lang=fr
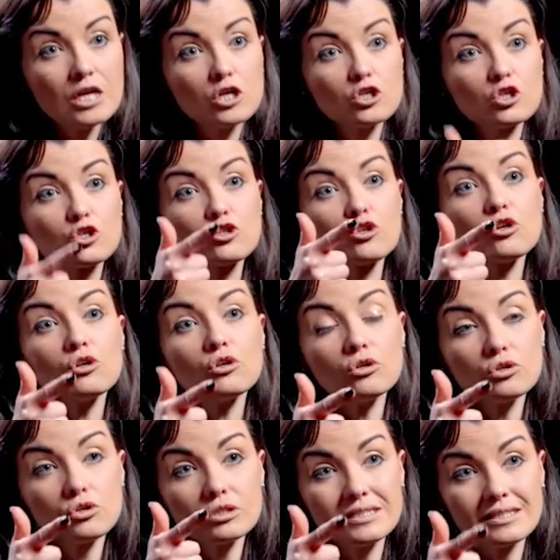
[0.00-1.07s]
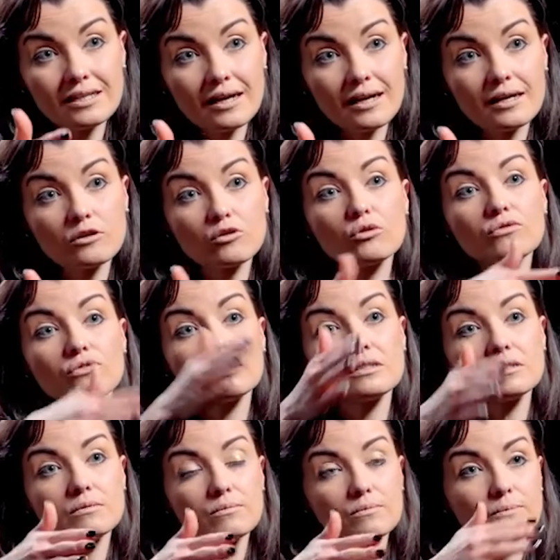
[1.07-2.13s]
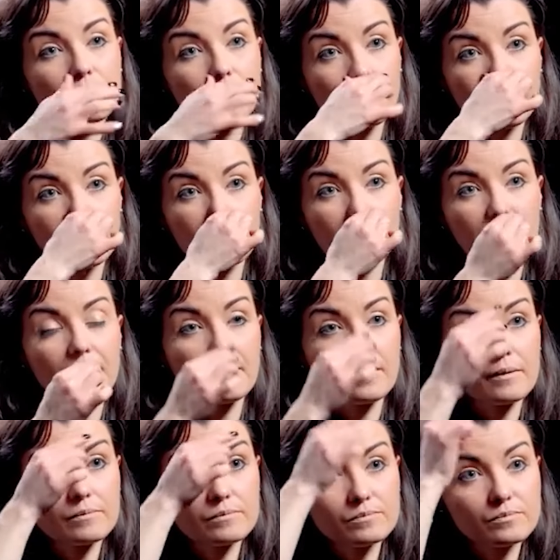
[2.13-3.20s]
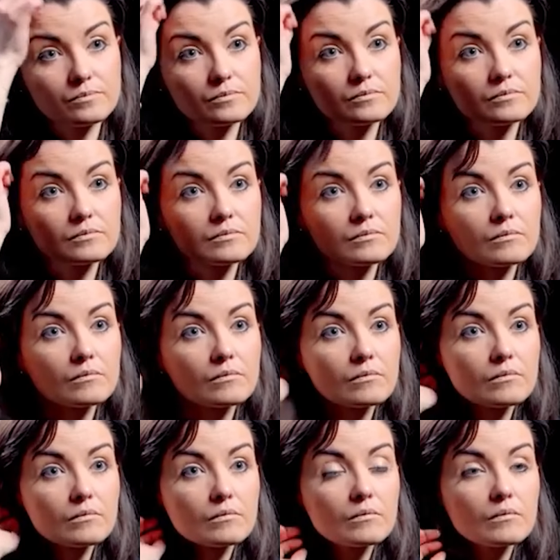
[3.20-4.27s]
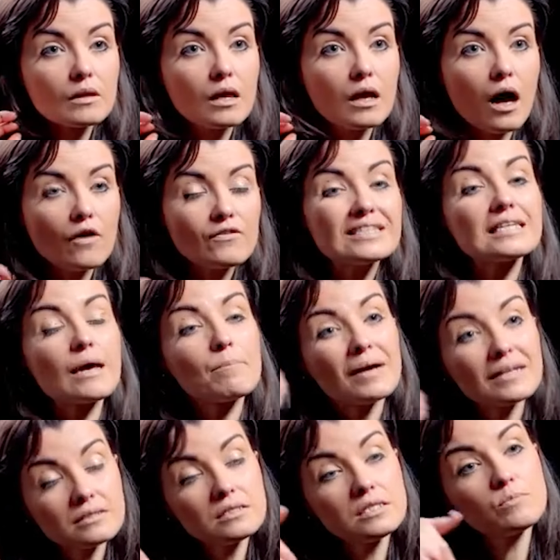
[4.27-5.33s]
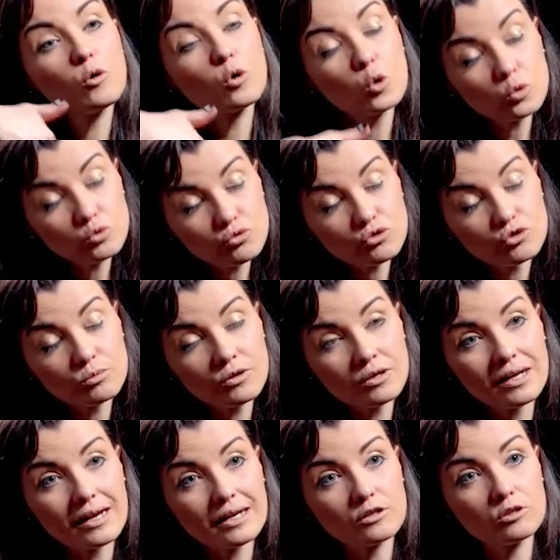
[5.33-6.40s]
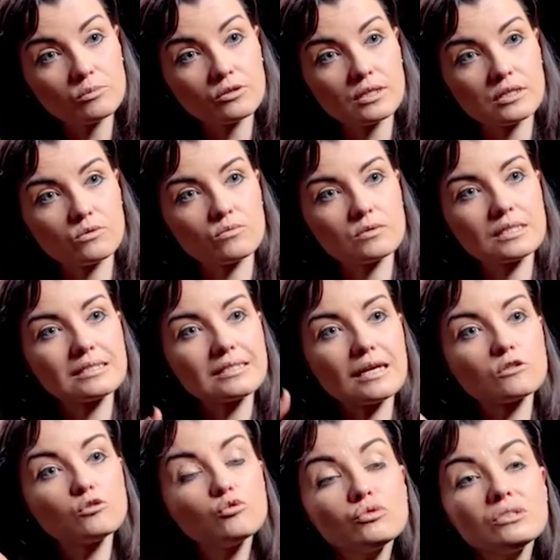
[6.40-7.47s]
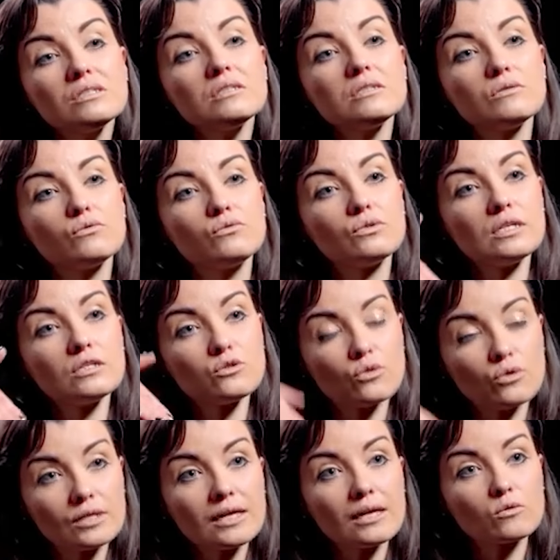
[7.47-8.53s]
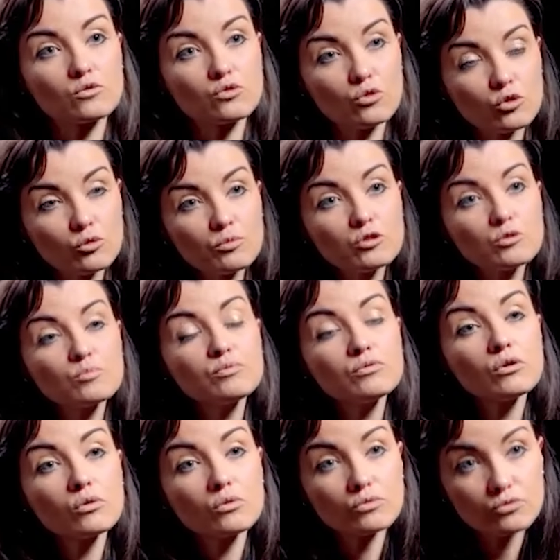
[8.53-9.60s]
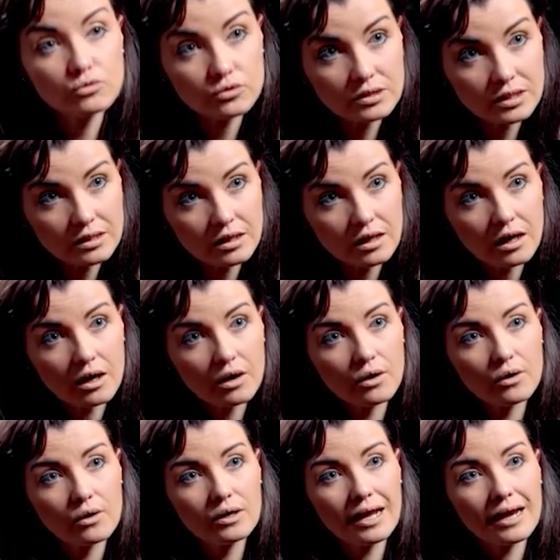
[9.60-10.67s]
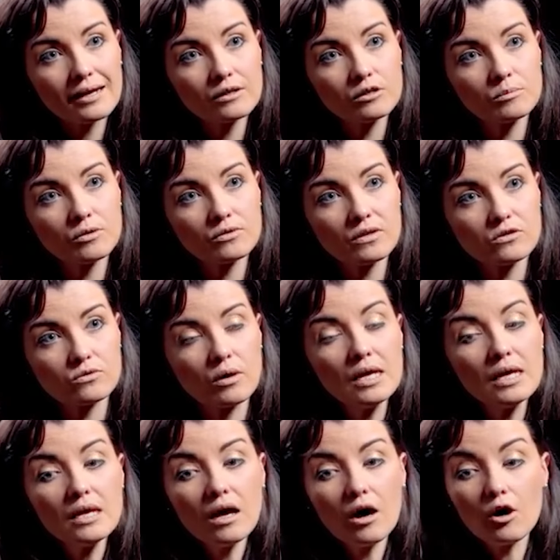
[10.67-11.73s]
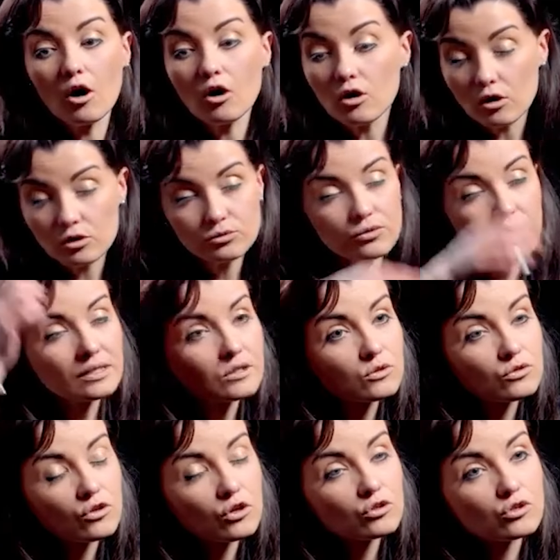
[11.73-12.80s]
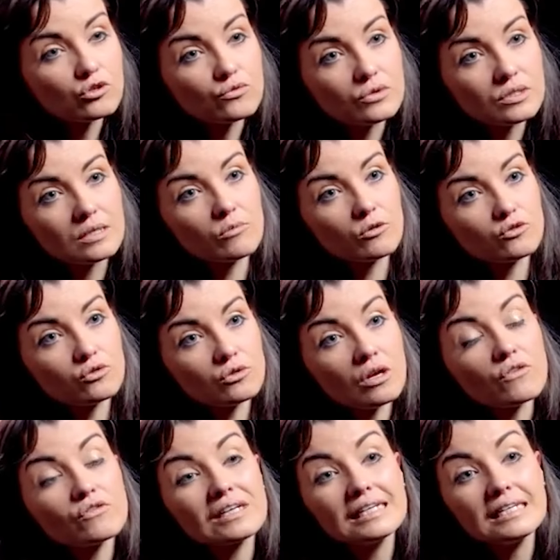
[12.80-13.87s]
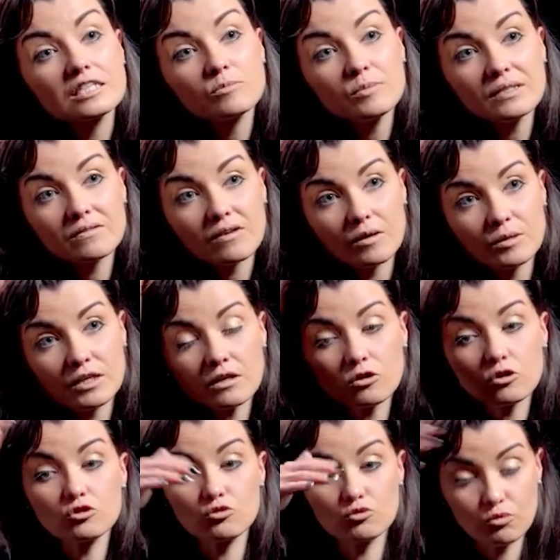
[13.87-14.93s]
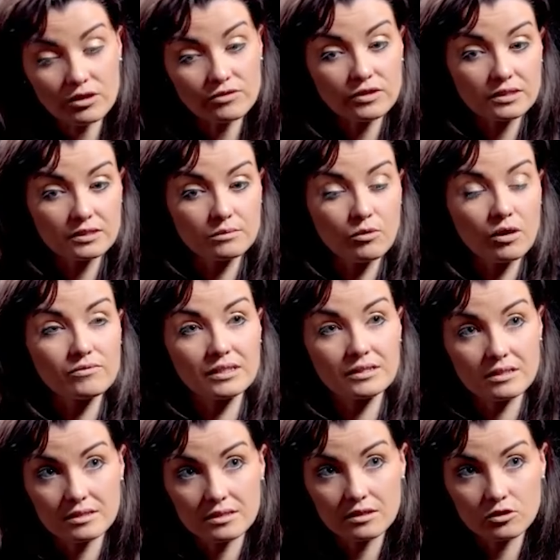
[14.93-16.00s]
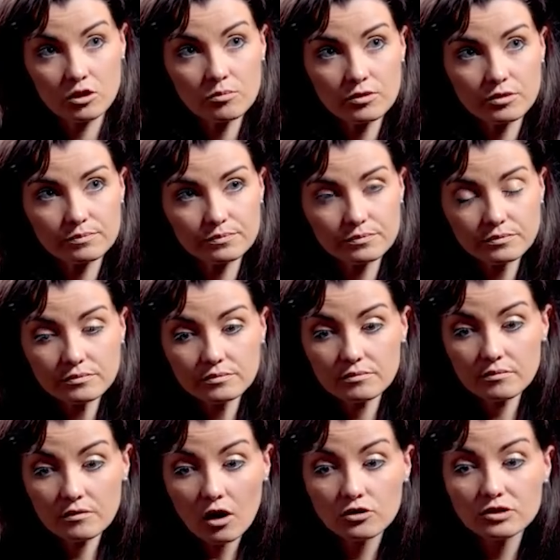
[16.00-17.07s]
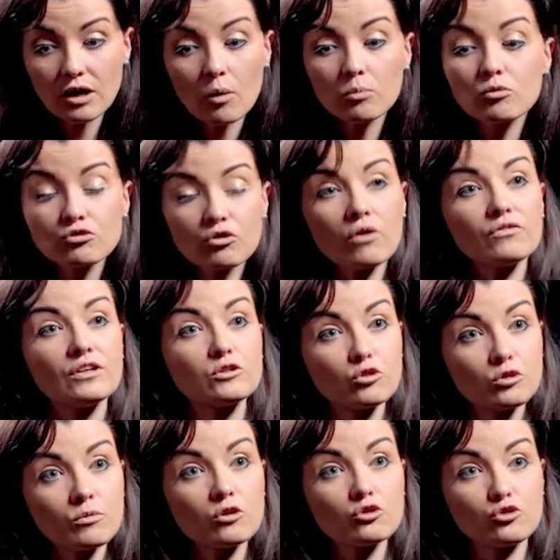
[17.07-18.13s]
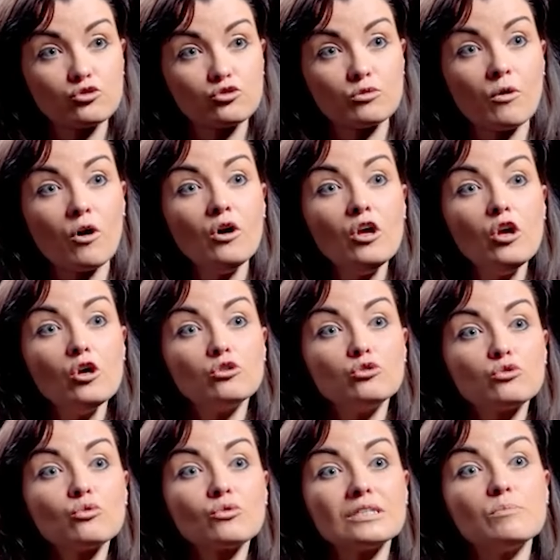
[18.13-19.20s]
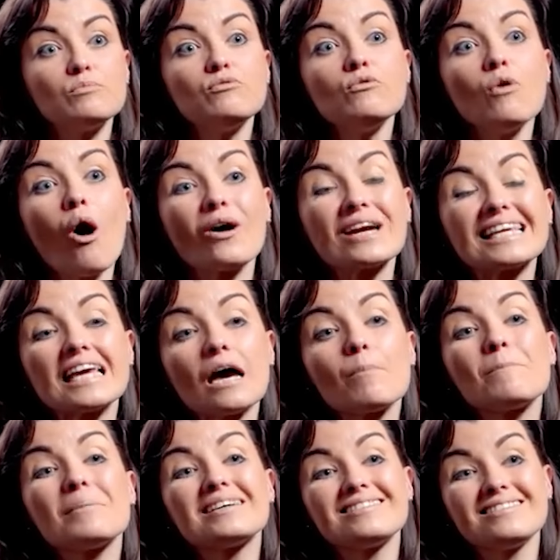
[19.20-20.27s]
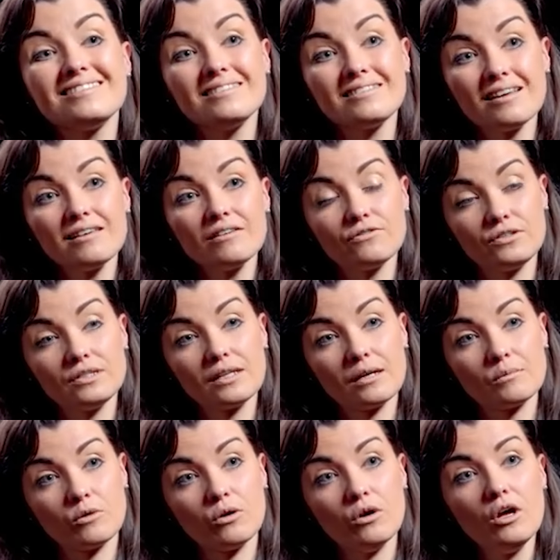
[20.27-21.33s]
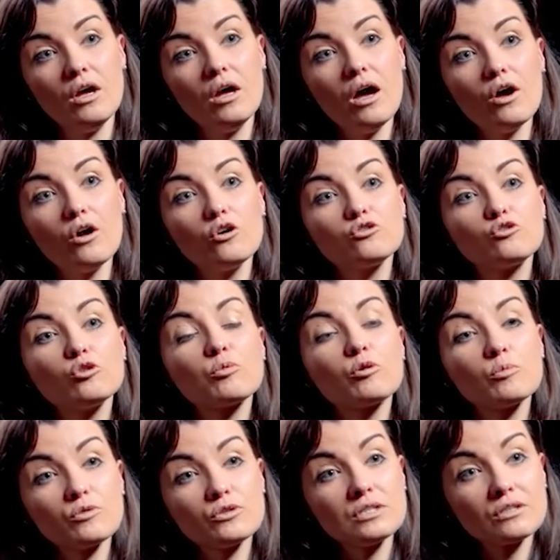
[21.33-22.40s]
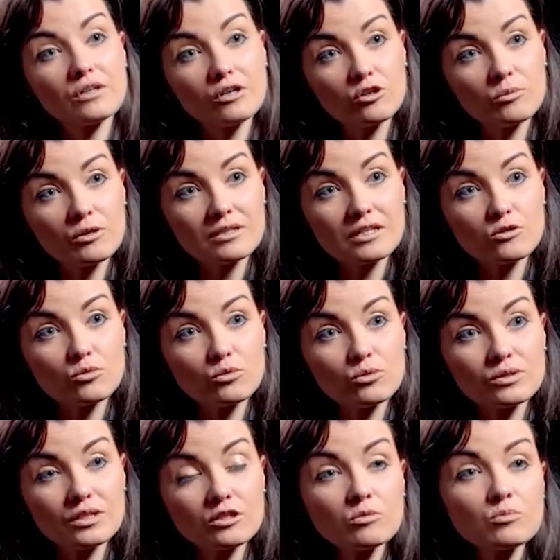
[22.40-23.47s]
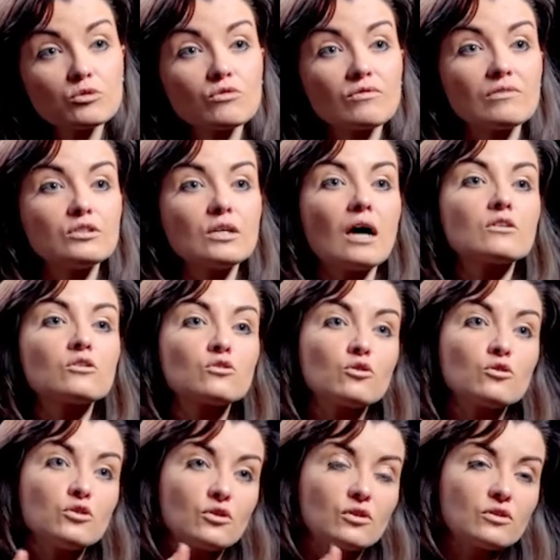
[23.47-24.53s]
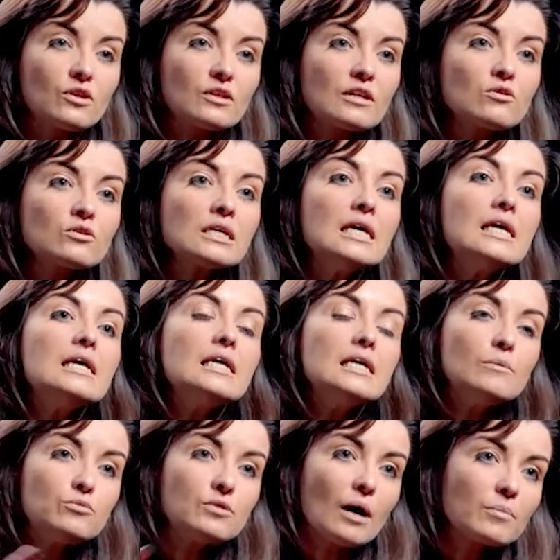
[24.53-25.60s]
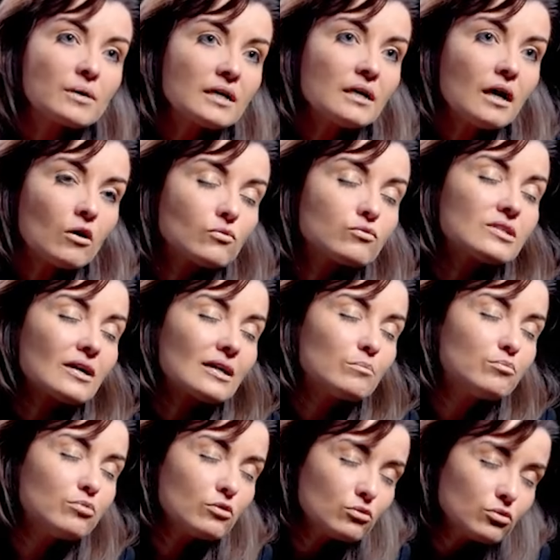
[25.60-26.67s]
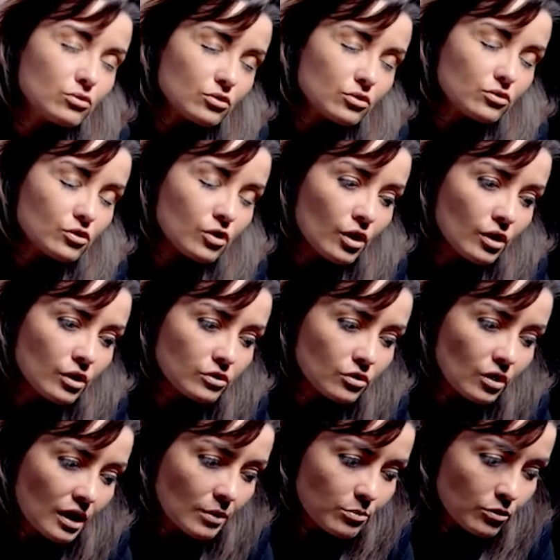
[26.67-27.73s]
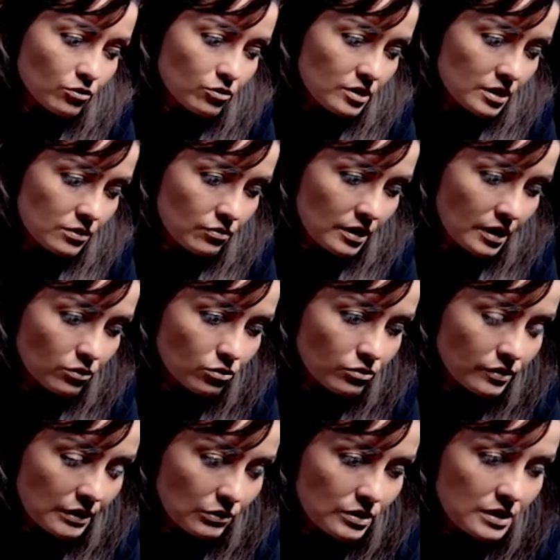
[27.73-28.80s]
Je dirais que Vous pensez que ça contourne la réglementation en fait, ça participe au contournement de la réglementation. C'est un outil, si vous voulez, sur lequel on se repose pour contourner euh, la réglementation. Euh, encore une fois, les auteurs que je vous ai mentionnés, en fait, l'expliquent très bien. Alors, soit effectivement avec des exemples, en, montrant en fait comment justement du coup on n'est plus en capacité finalement euh, de proposer une réglementation contraignante puisqu'on va vous dire ah non non il y, en a d'autres et puis après alors vous aurez beaucoup d'auteurs dans le rapport de sexe vous les retrouverez